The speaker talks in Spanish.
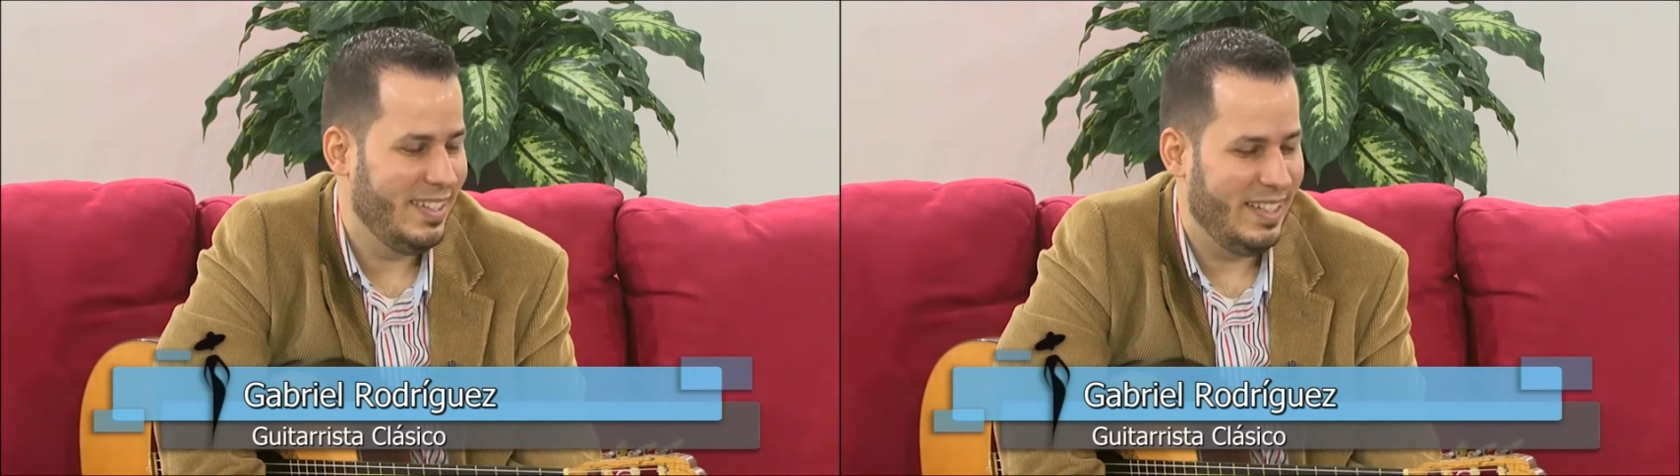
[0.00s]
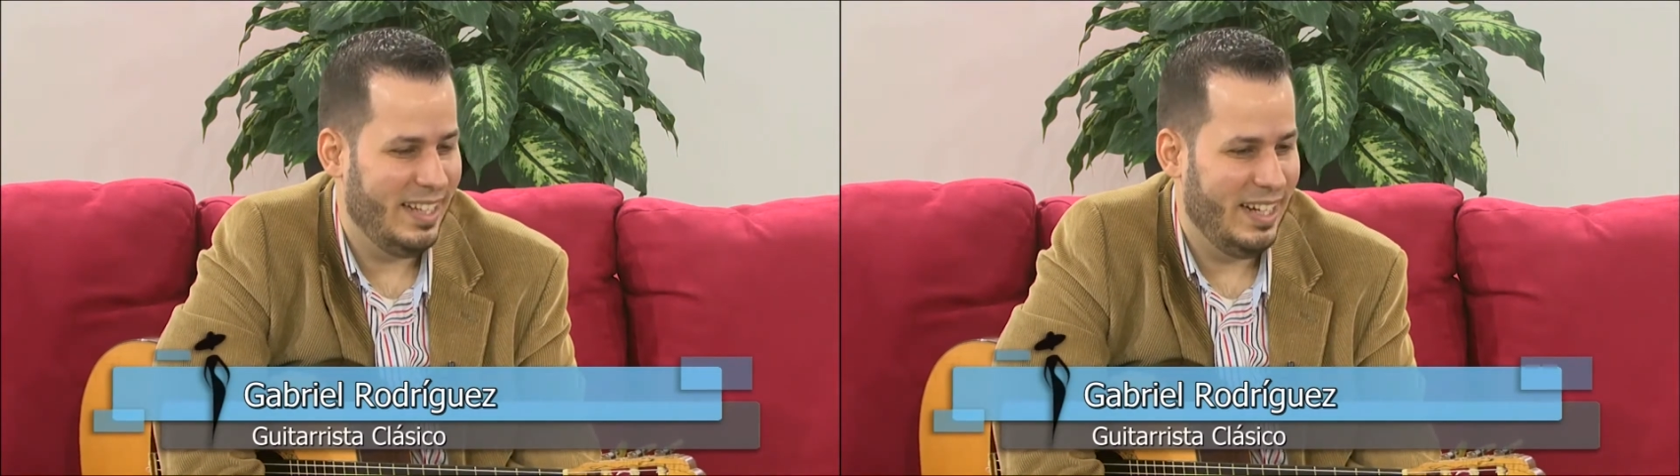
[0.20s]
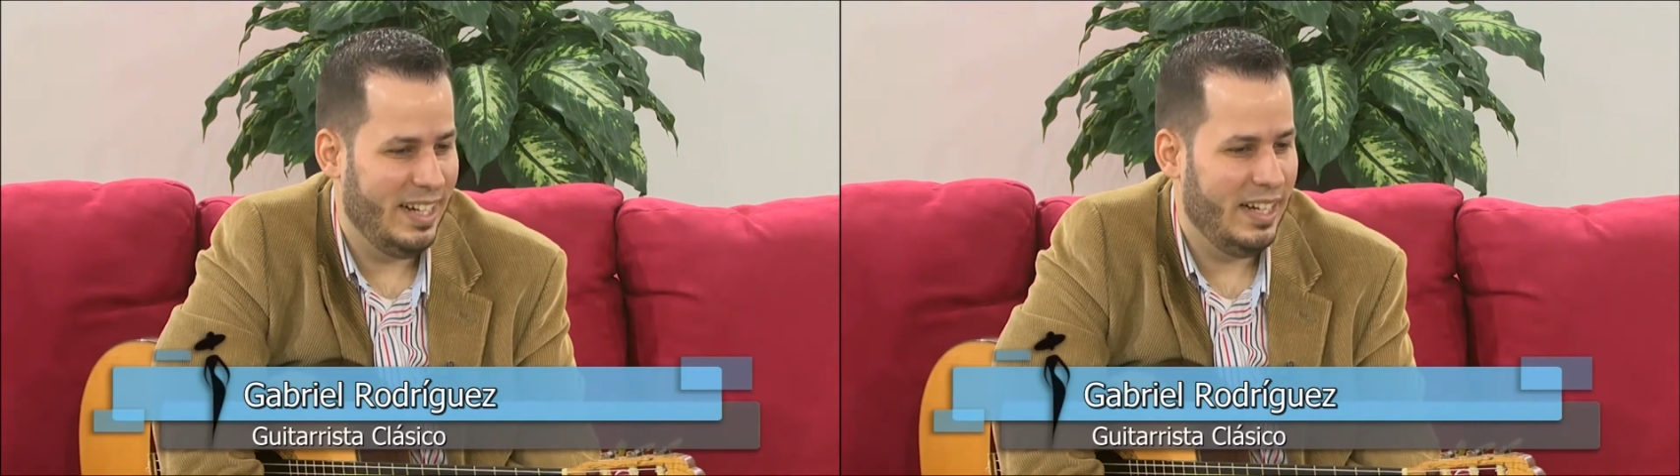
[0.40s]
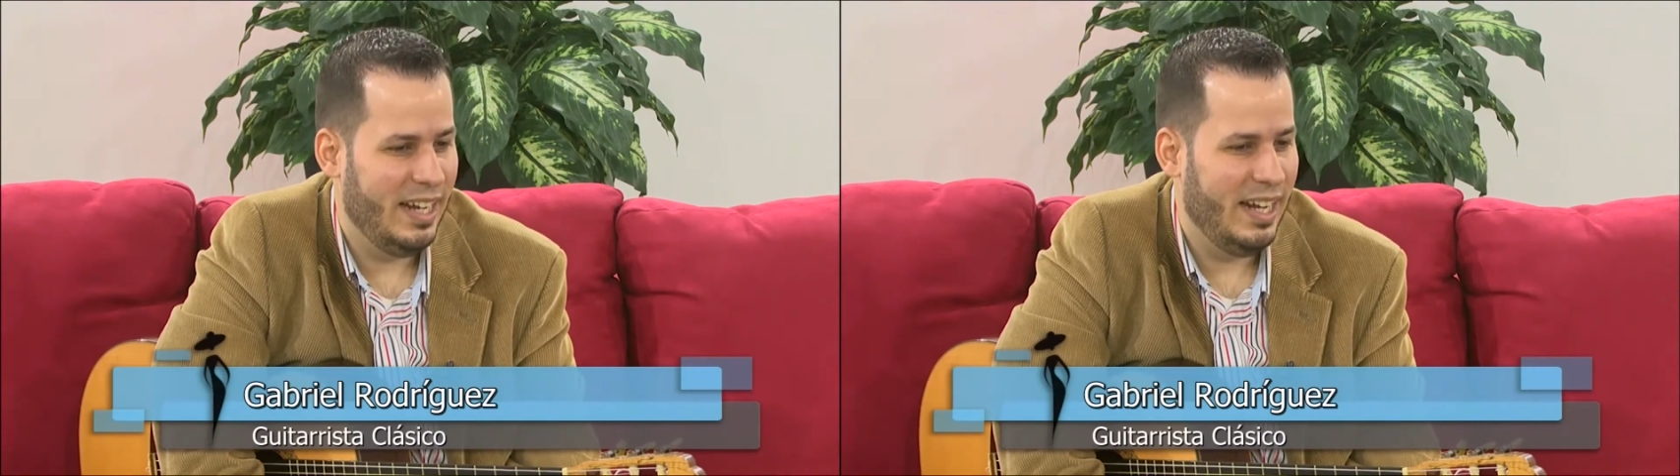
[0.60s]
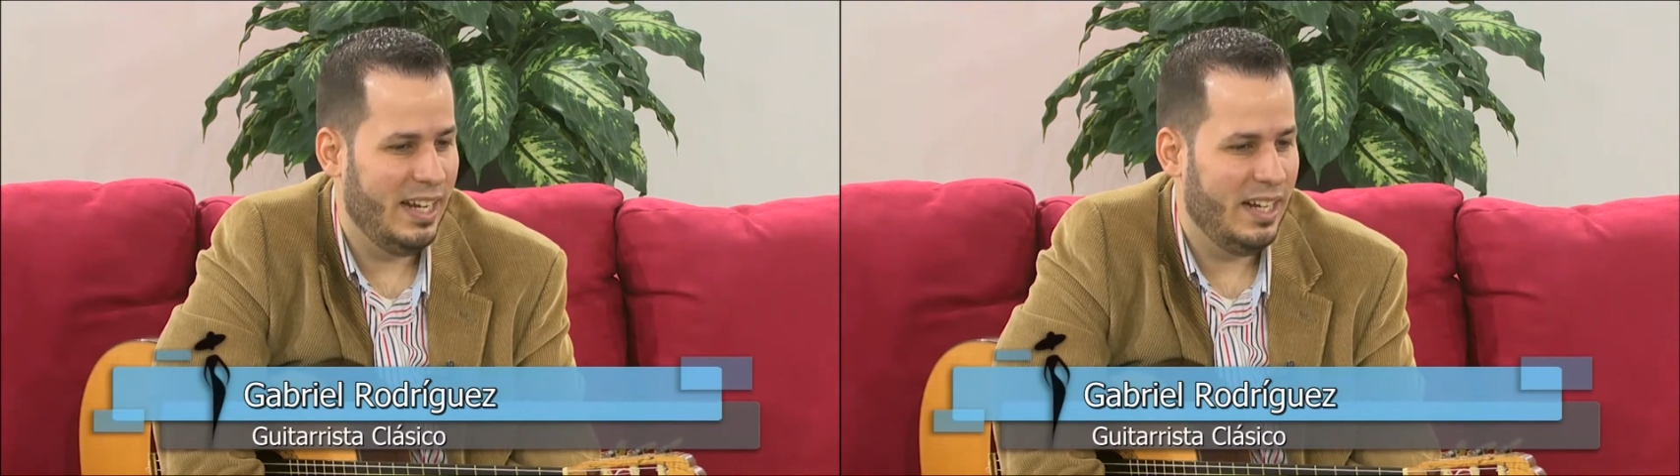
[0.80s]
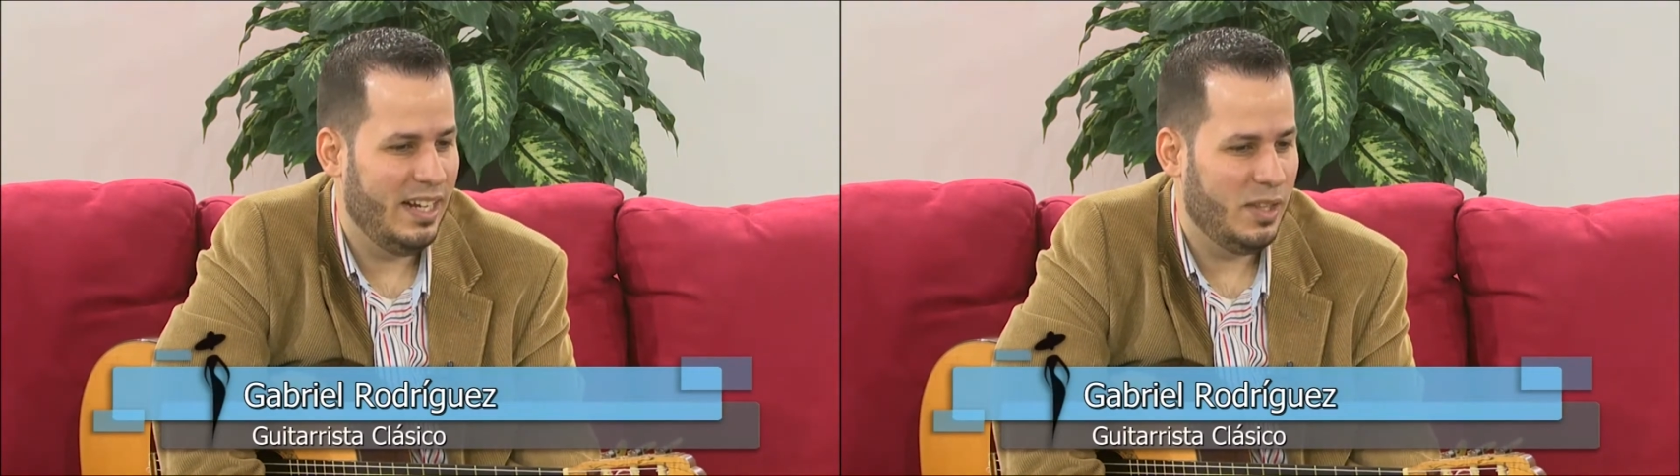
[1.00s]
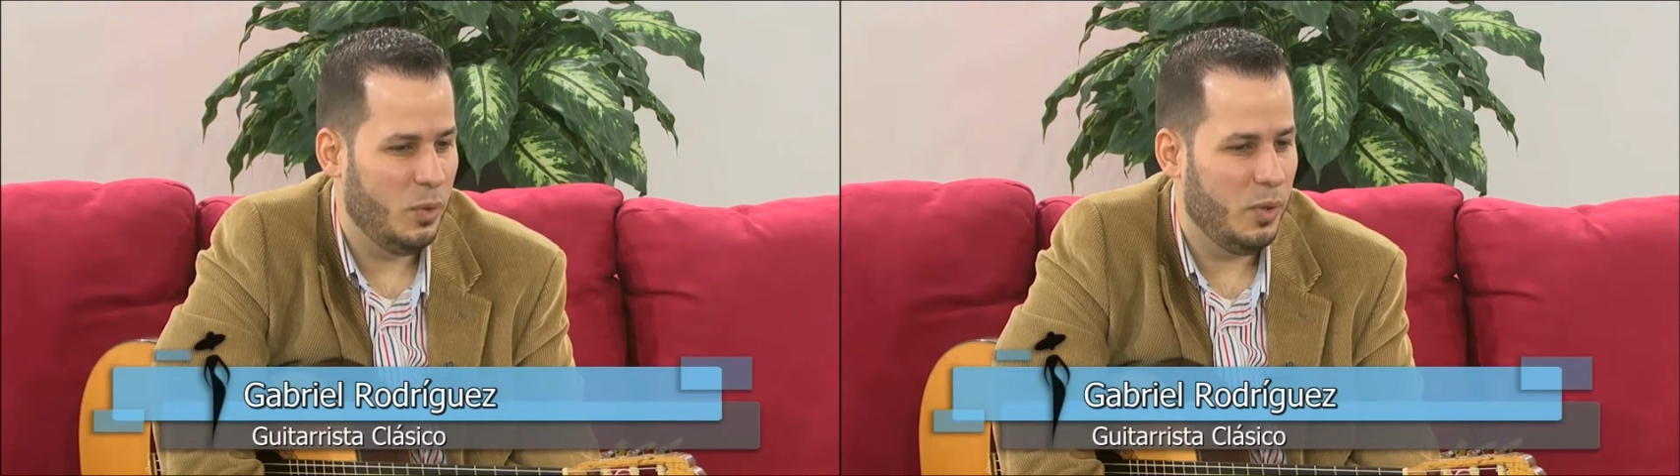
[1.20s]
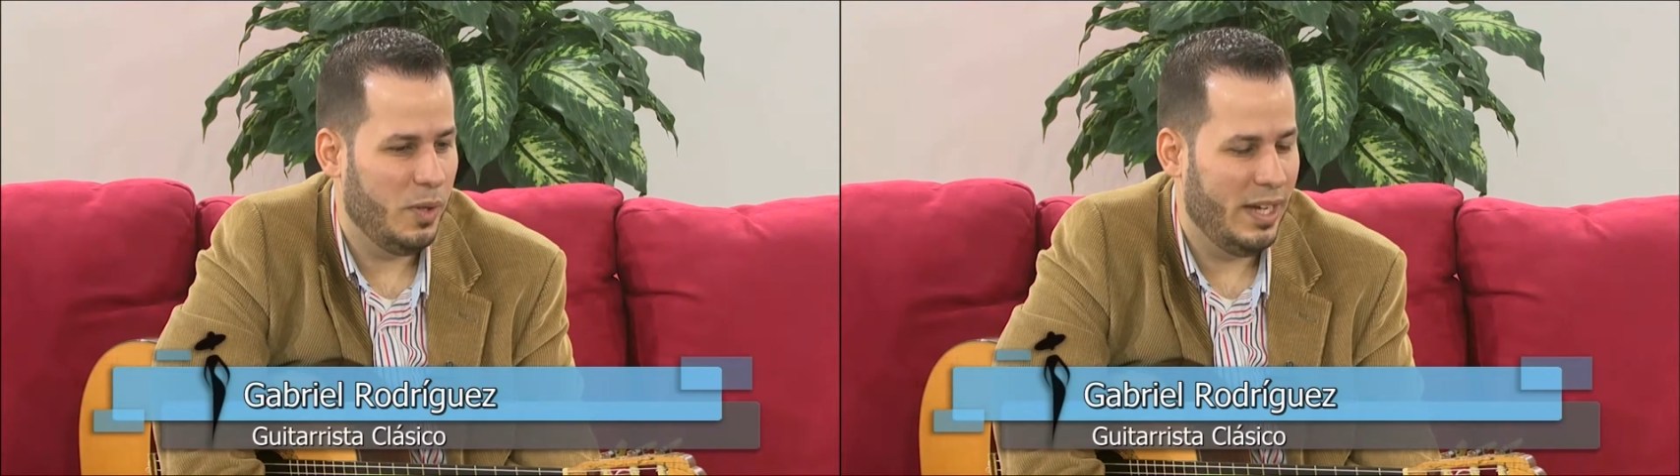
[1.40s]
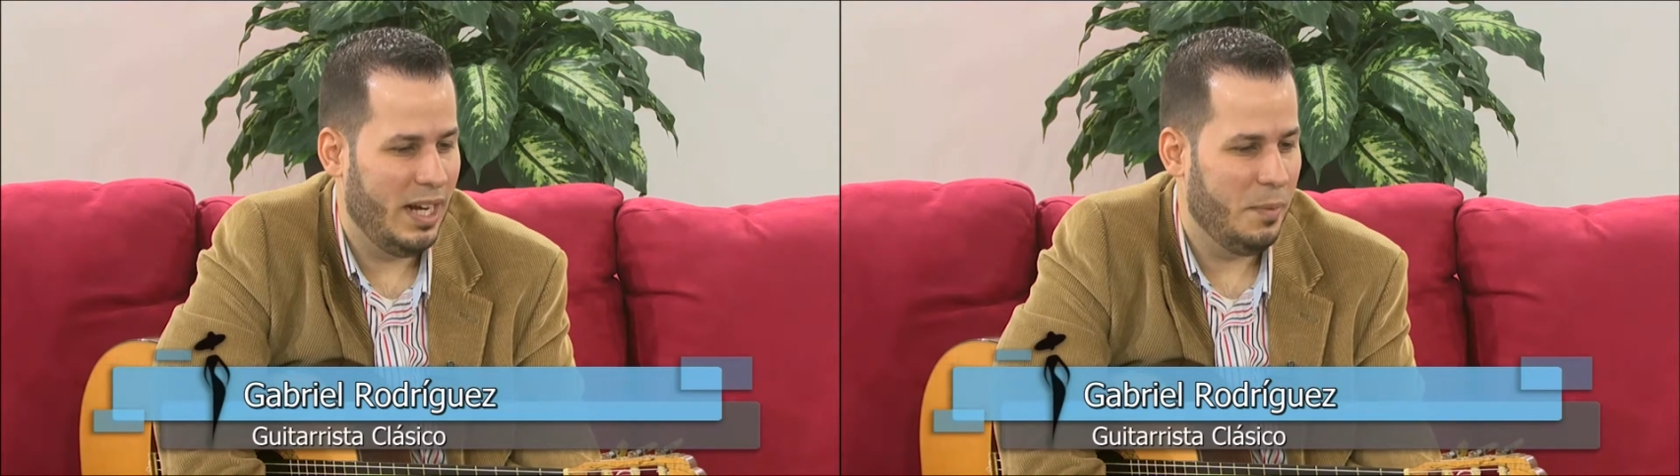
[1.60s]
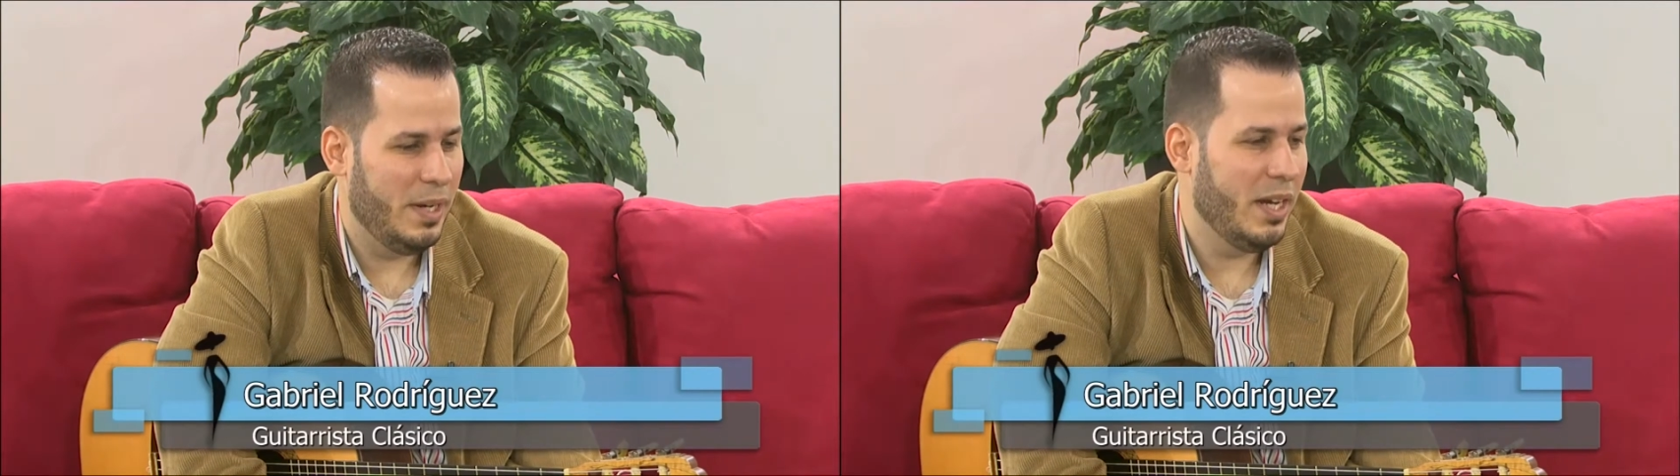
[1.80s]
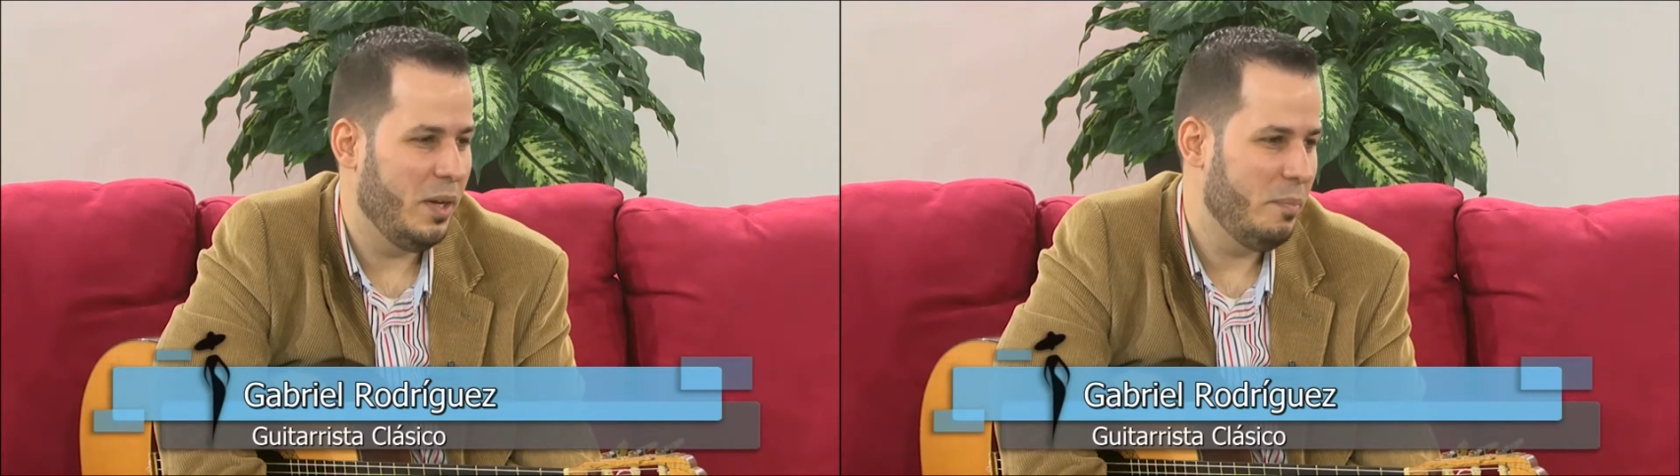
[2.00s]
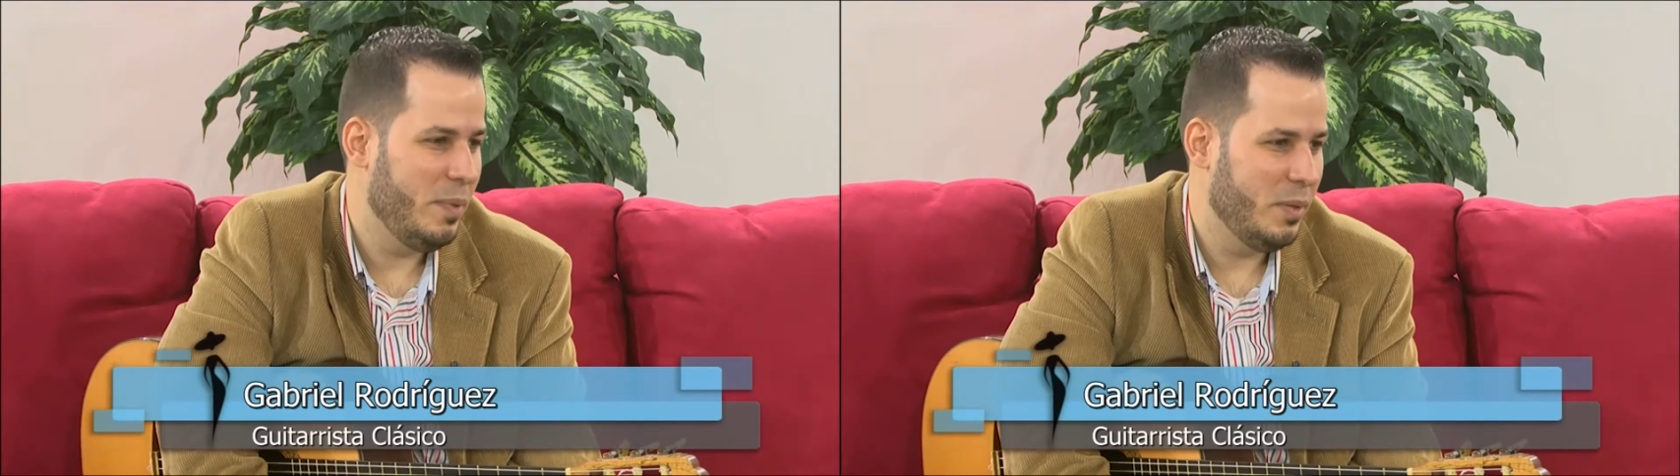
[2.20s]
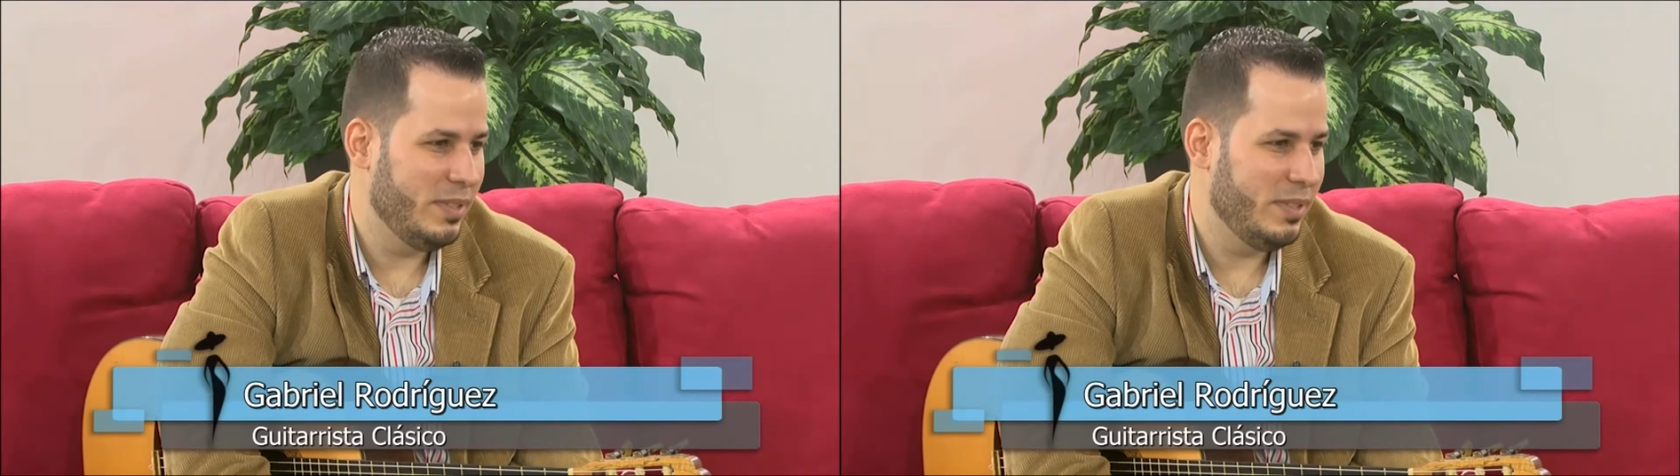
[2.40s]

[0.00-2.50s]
Él, él estudió en el albergue olímpico